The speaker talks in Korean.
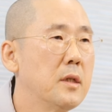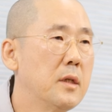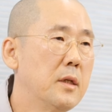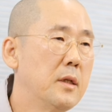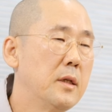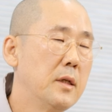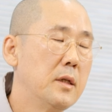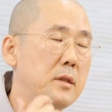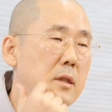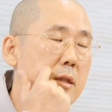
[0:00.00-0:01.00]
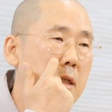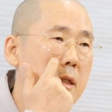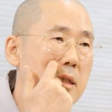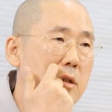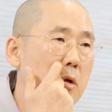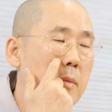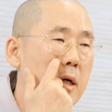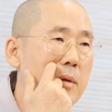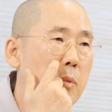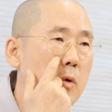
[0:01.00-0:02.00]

네. 실제 그 욕망의